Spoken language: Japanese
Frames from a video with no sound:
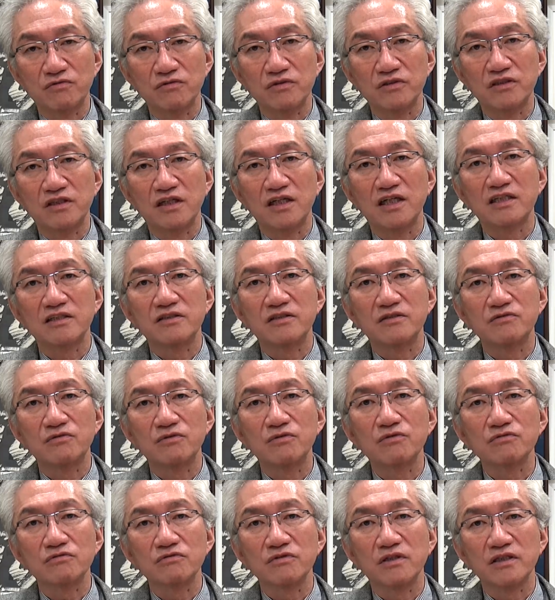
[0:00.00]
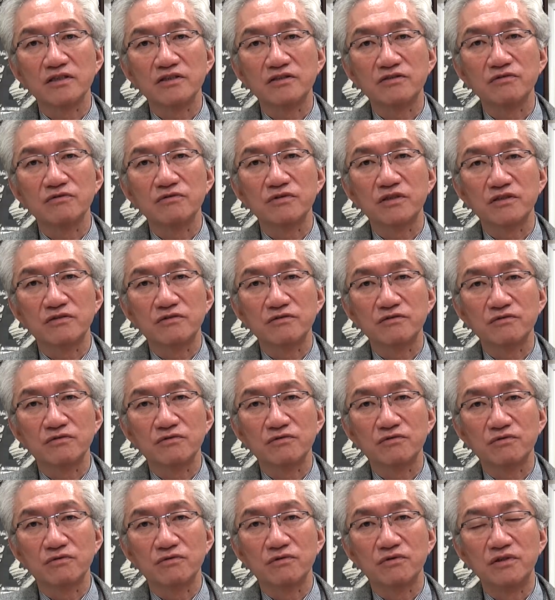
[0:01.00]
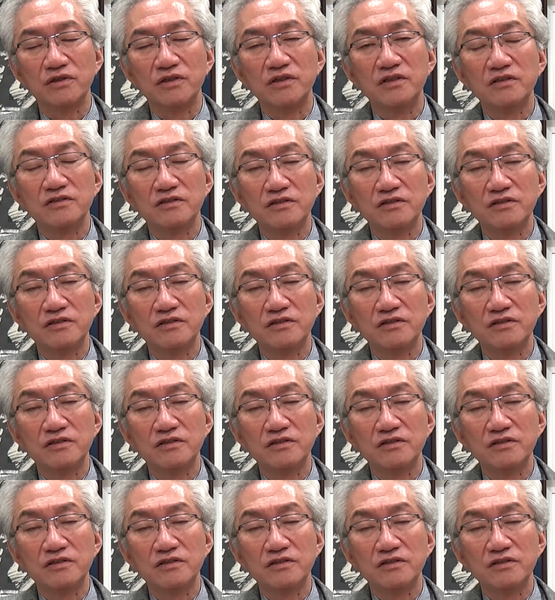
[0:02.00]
当に大変な努力が必要だということを